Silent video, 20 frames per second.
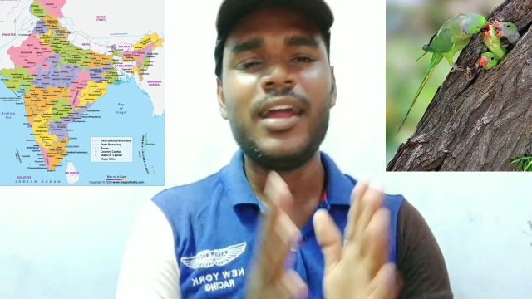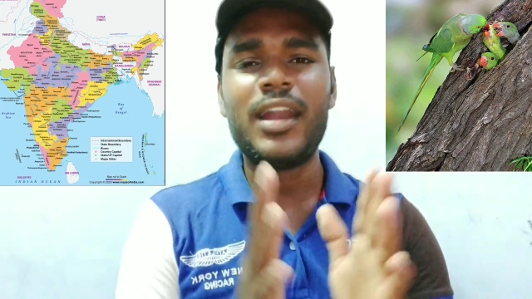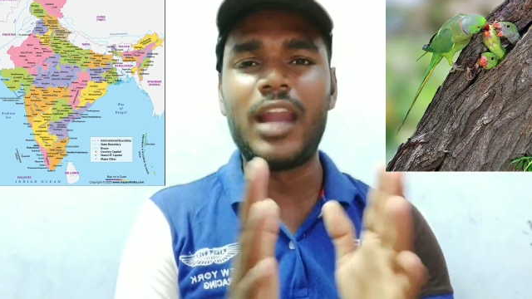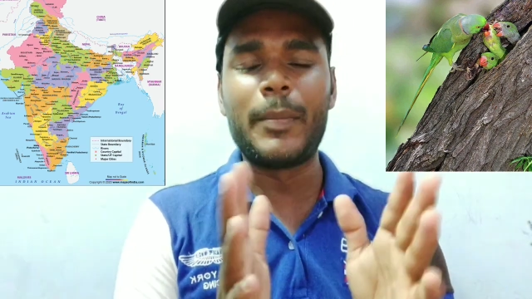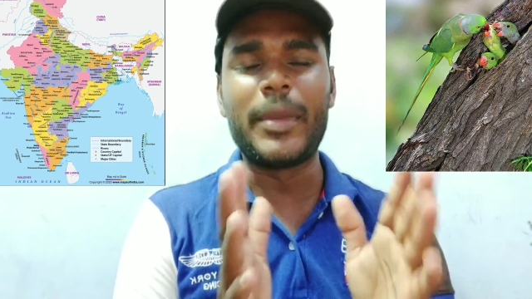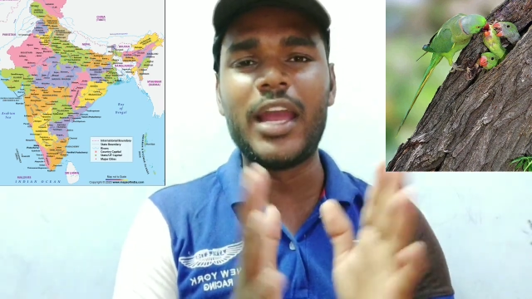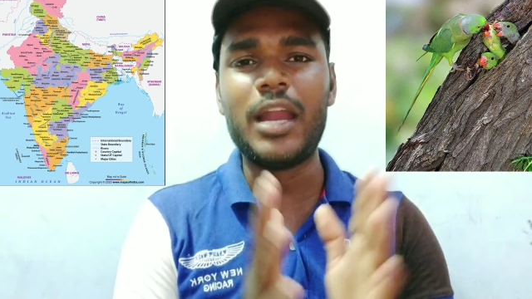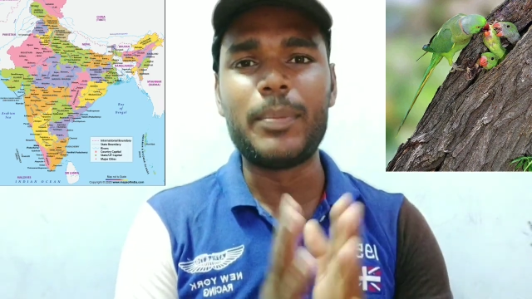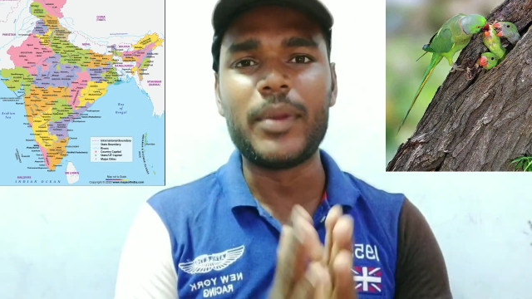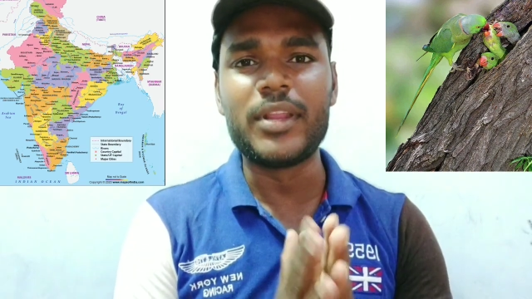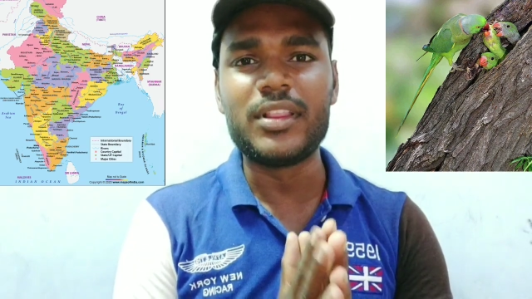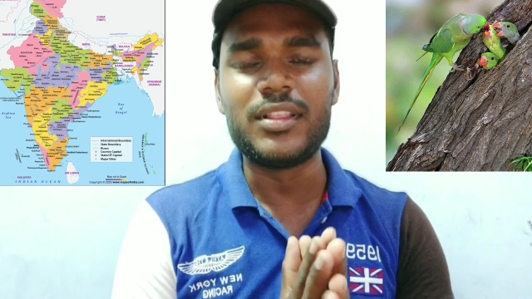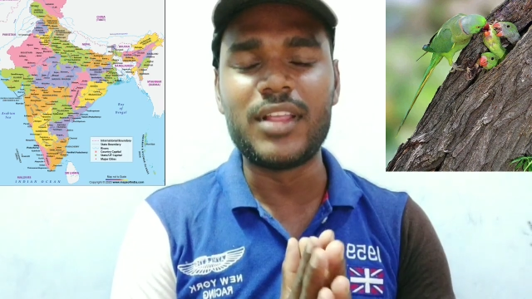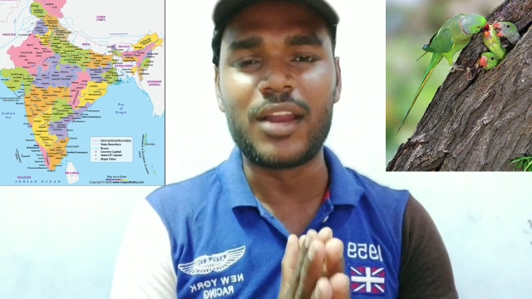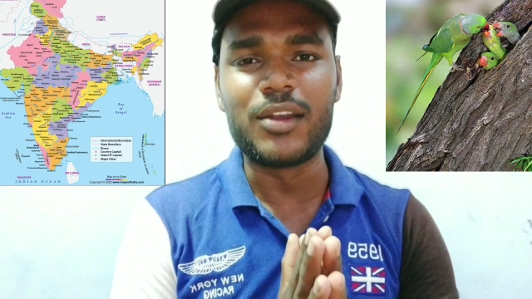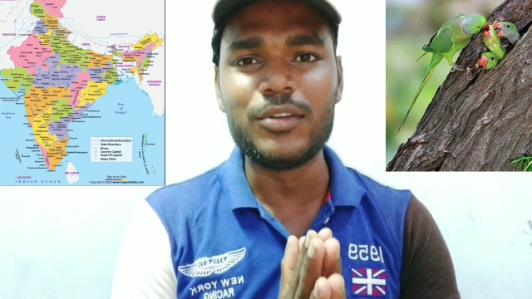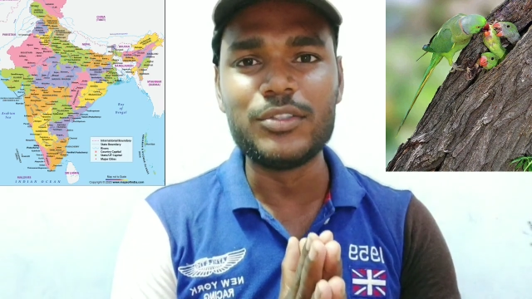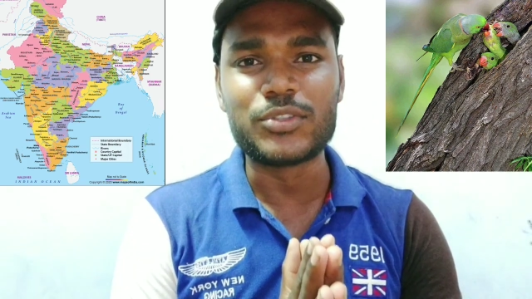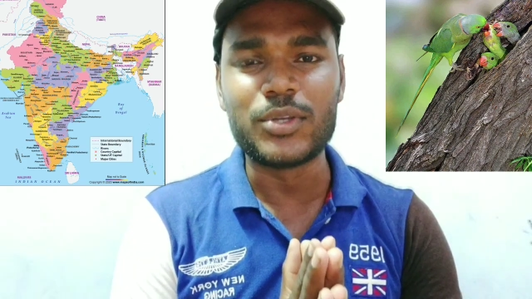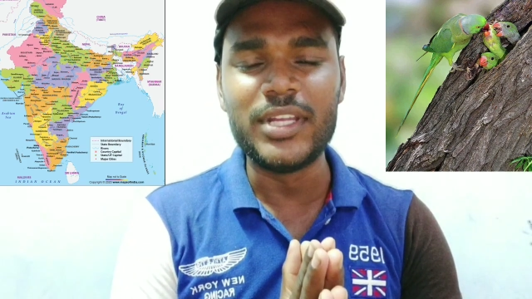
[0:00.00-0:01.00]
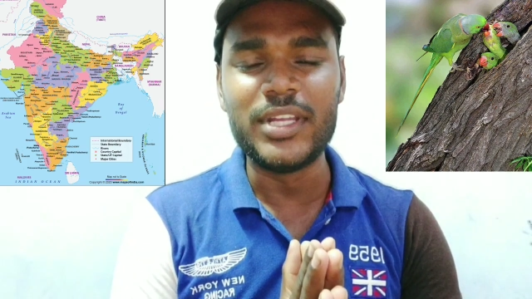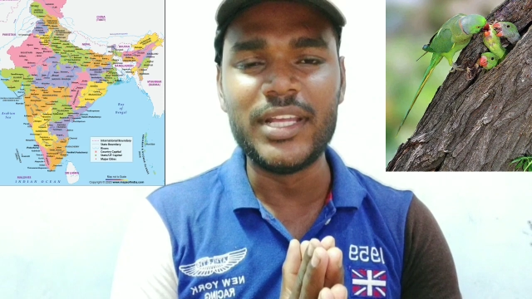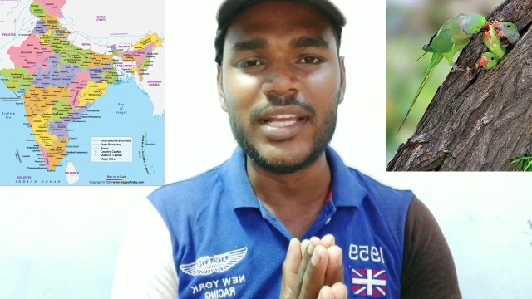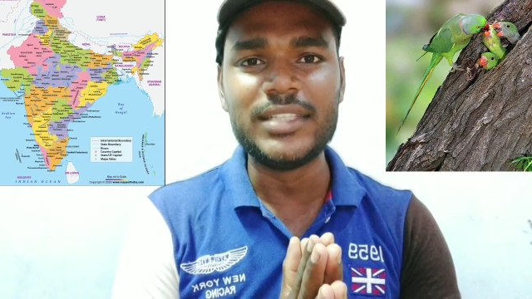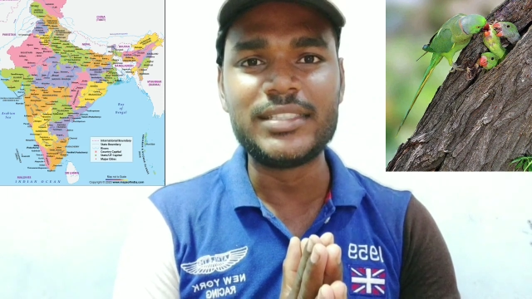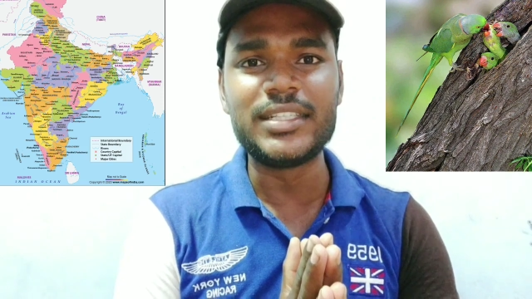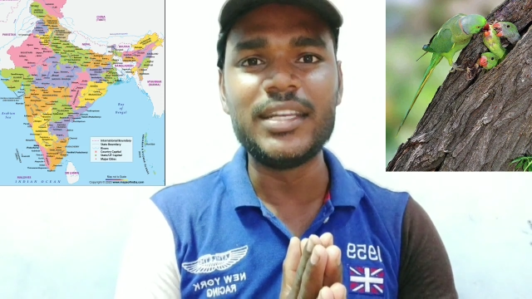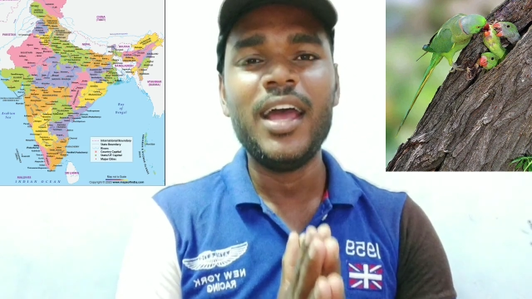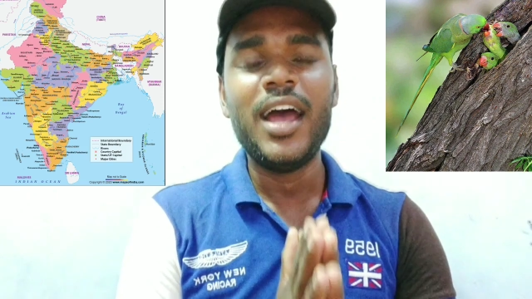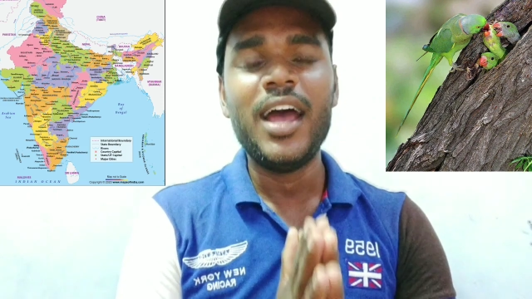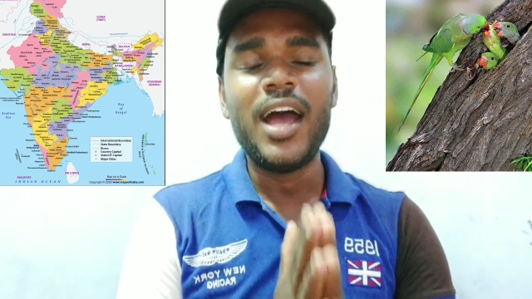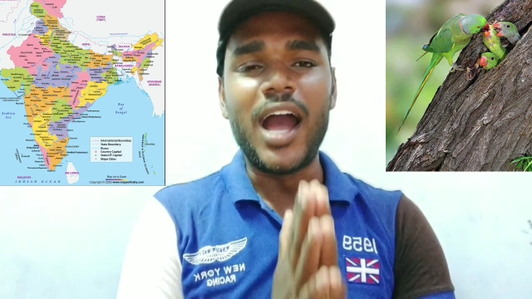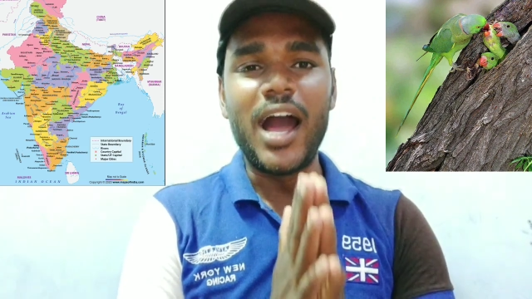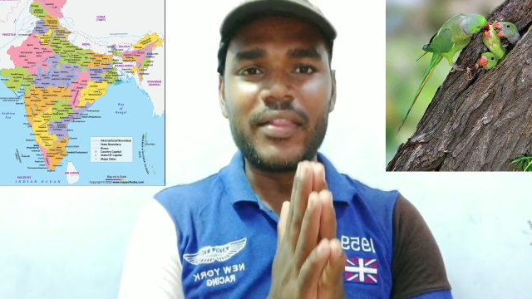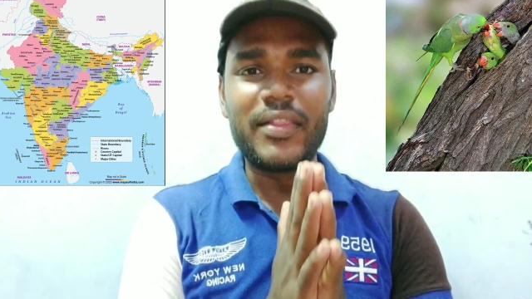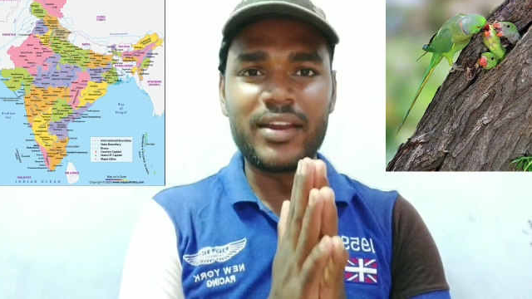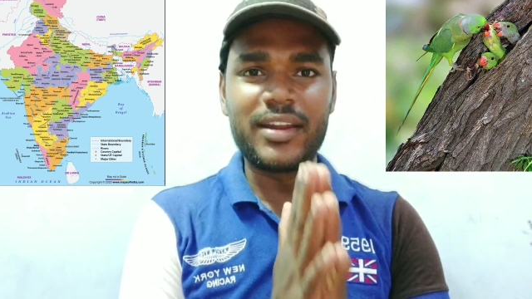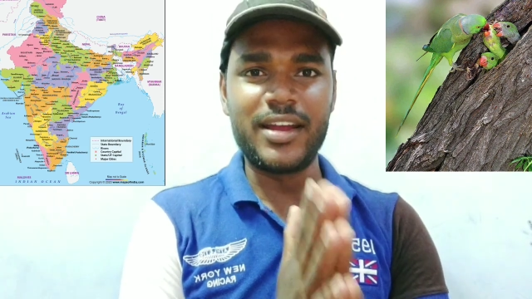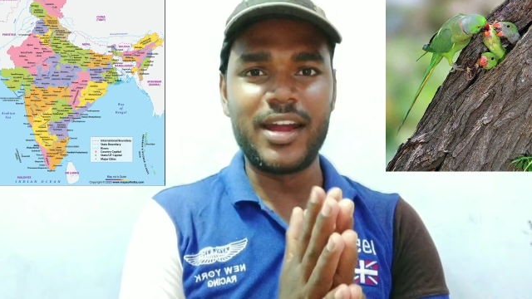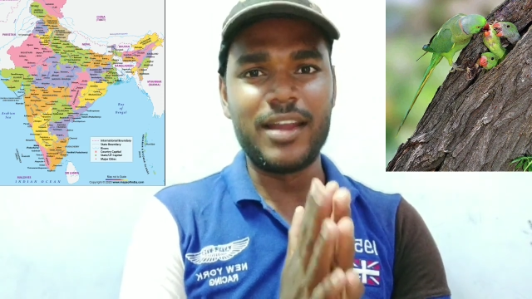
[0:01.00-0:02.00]
நம்ம ஏற்படுத்தி தரணும்னு சொல்லியாச்சு
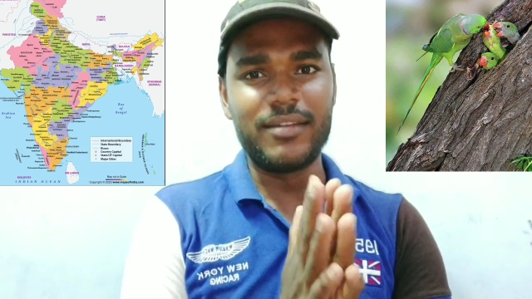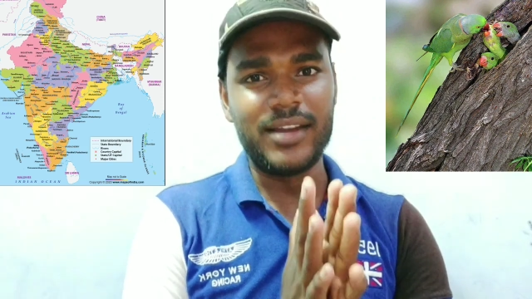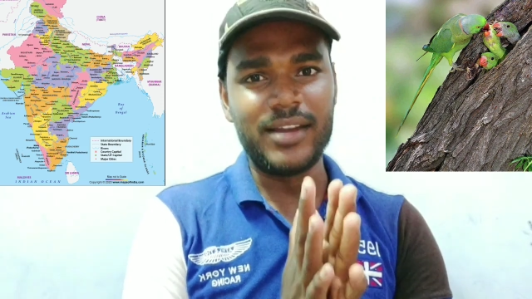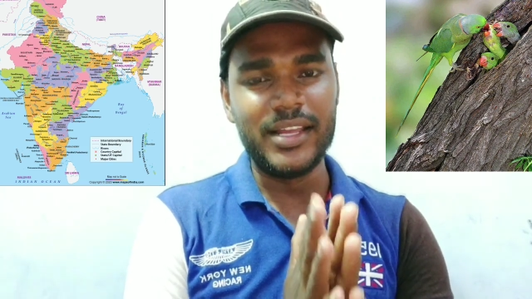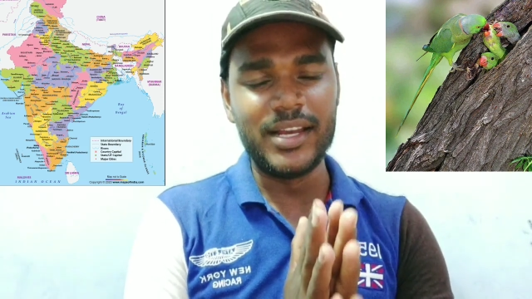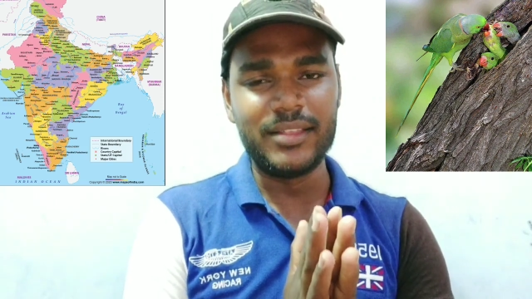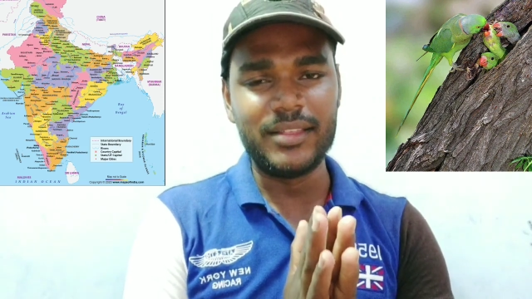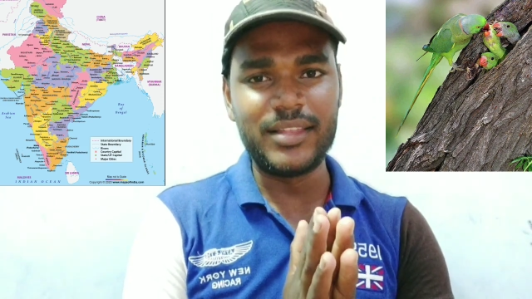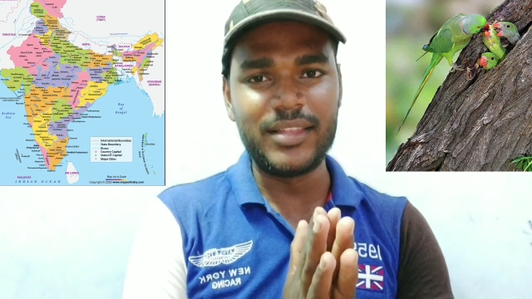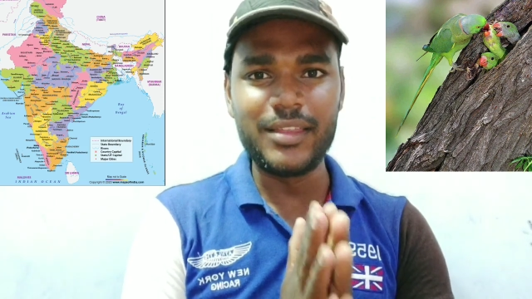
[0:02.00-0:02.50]
அதற்கான வழிகளை